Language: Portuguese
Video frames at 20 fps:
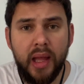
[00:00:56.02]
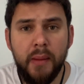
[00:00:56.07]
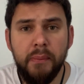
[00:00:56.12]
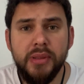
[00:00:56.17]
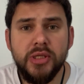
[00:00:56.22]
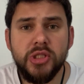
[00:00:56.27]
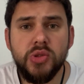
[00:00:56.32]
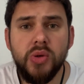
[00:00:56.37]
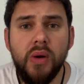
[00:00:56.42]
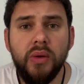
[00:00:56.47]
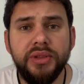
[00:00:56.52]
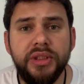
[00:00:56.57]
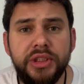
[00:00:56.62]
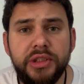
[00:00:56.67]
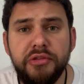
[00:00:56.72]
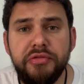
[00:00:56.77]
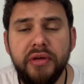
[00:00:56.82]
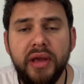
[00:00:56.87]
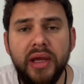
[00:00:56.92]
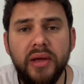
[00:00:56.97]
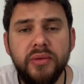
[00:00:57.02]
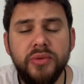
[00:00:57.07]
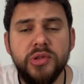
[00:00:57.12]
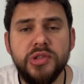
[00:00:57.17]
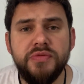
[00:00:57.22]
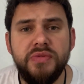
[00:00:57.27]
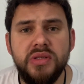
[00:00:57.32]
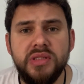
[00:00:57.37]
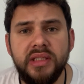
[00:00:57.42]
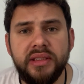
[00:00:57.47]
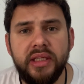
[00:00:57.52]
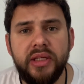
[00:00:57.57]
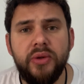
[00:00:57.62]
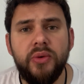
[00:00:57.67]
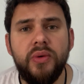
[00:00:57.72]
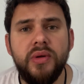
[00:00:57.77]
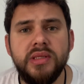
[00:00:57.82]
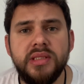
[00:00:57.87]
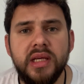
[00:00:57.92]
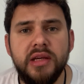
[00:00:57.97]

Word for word: Pessoal, a gente veio nos vídeos anteriores